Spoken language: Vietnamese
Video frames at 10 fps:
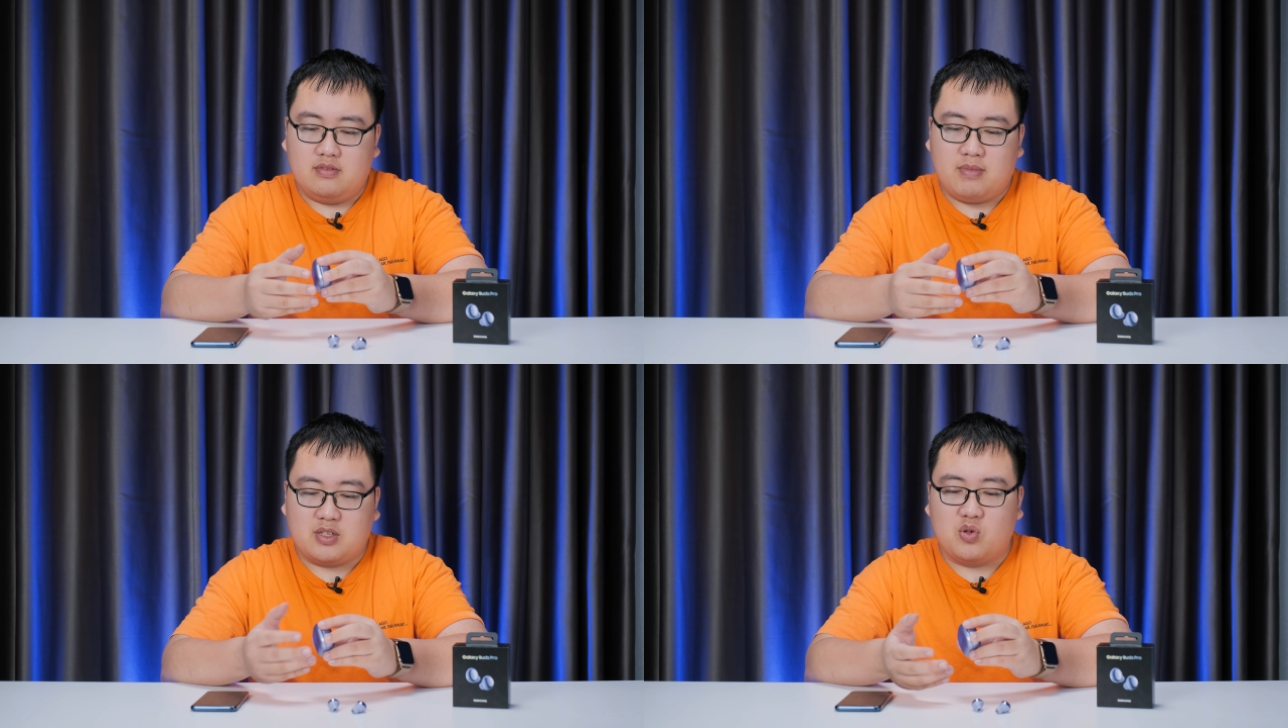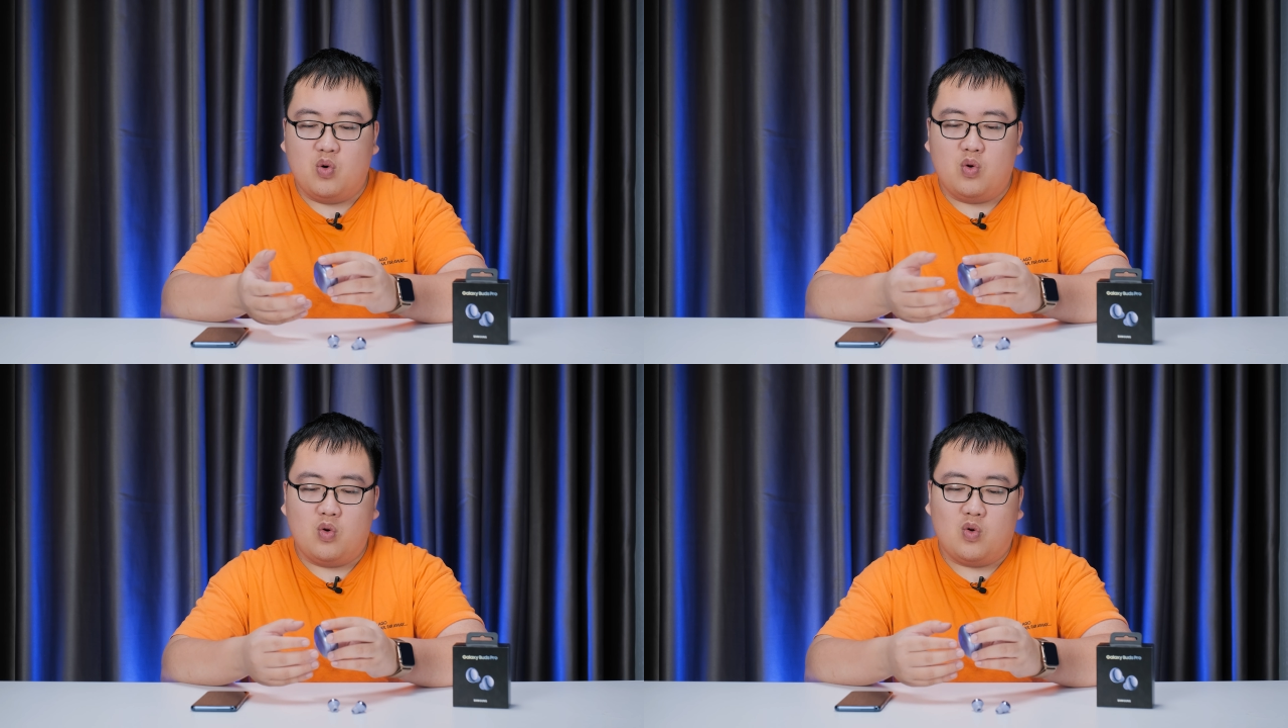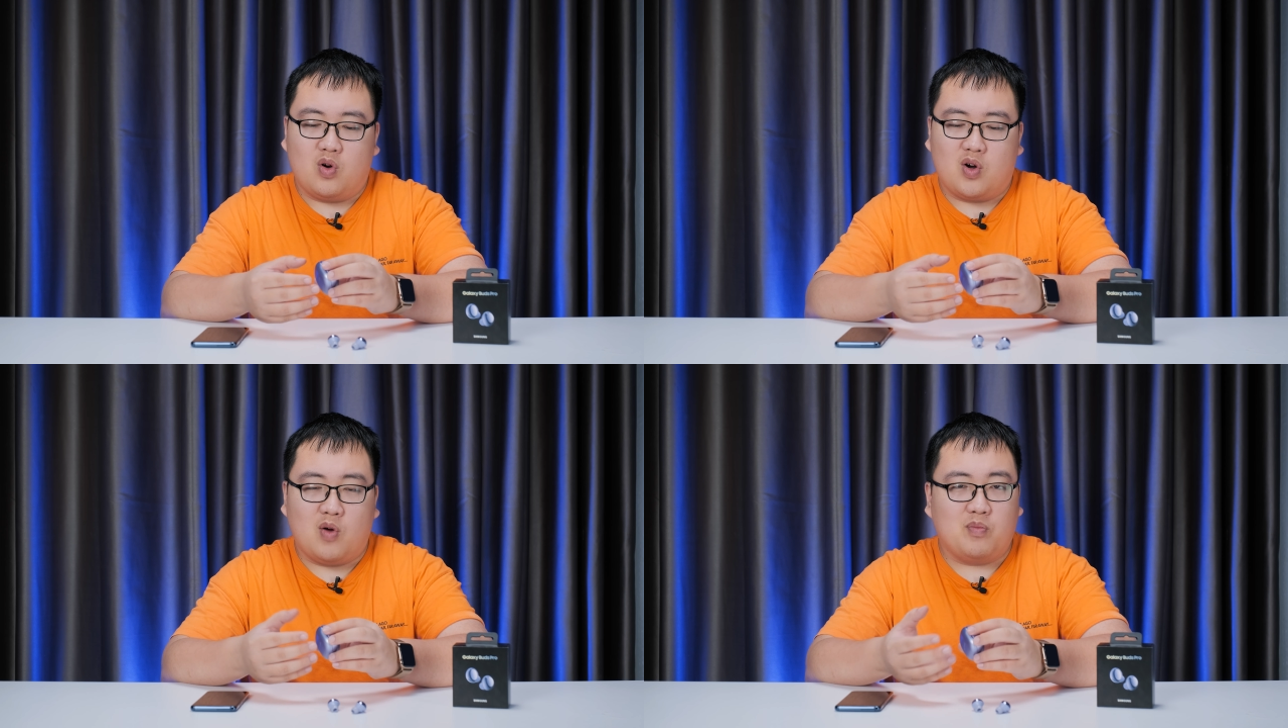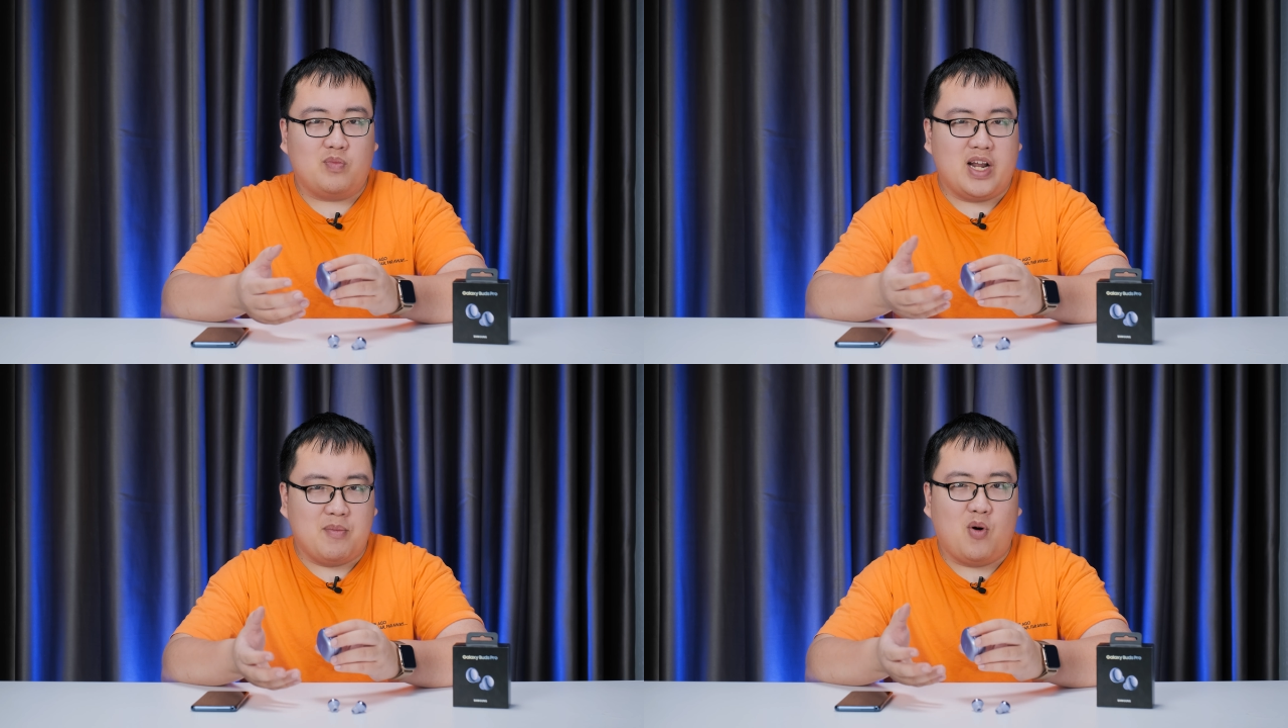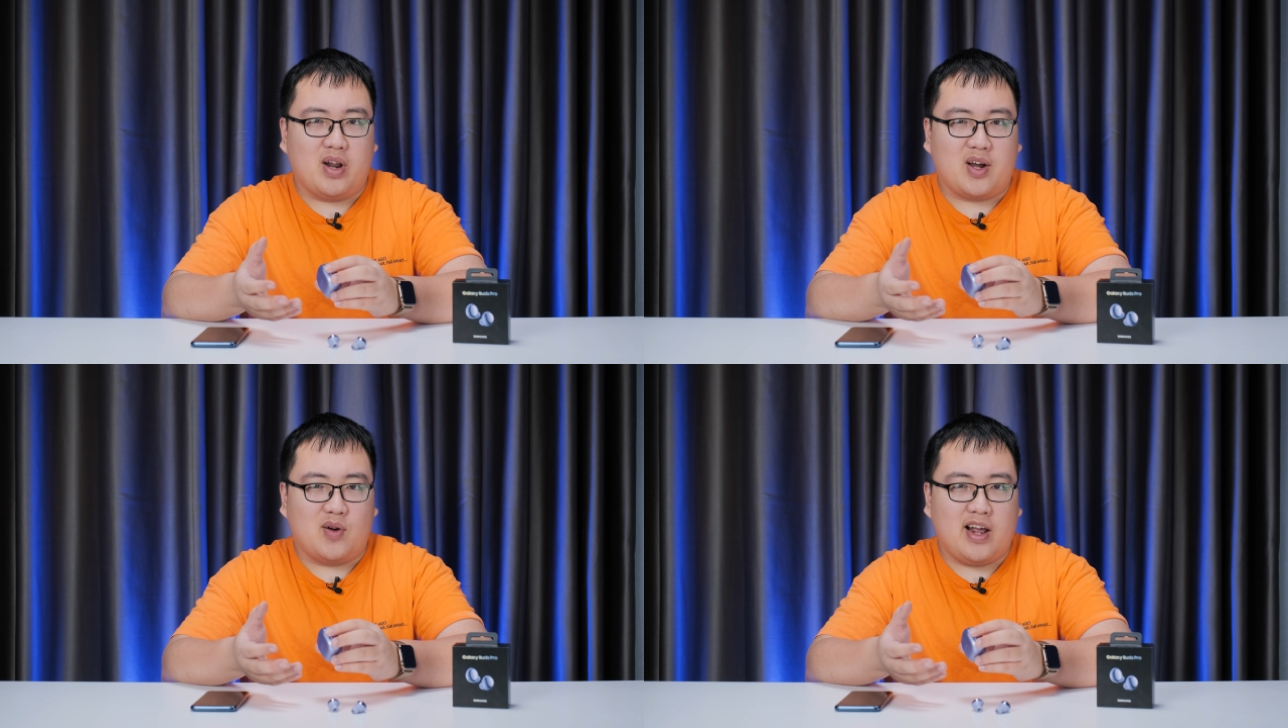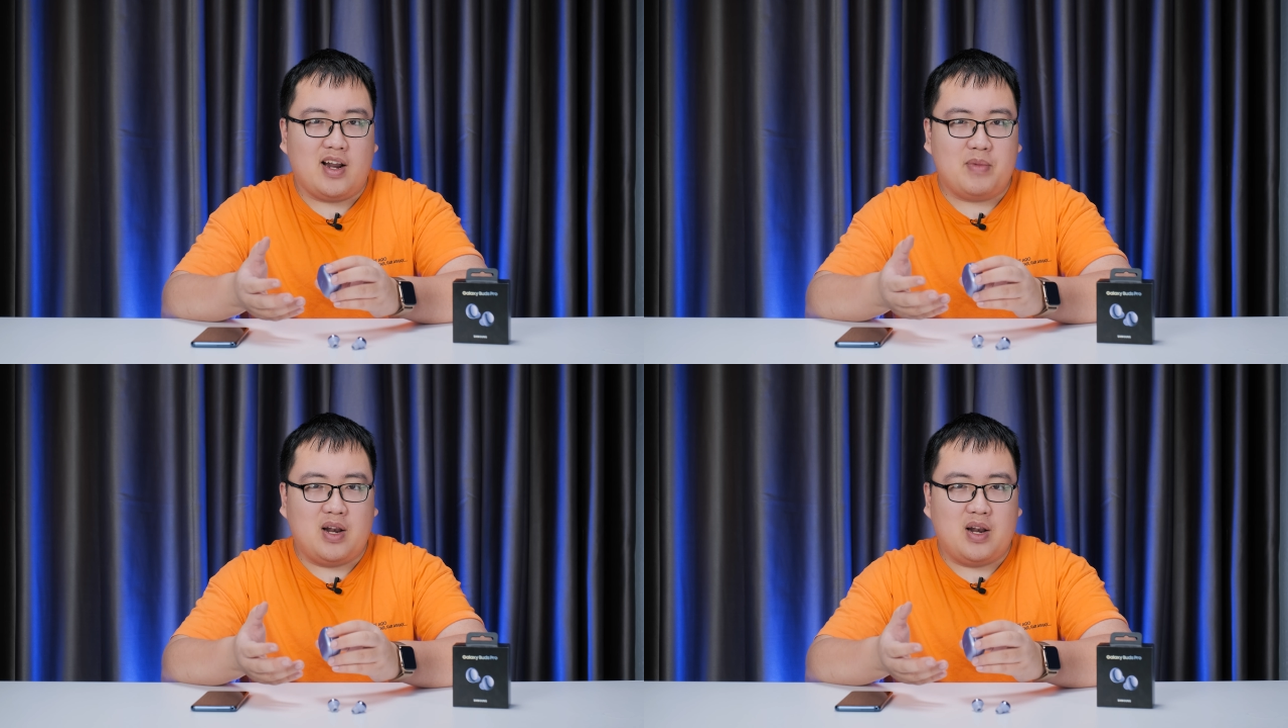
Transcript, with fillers: mặc dù con demo này có lẽ là bị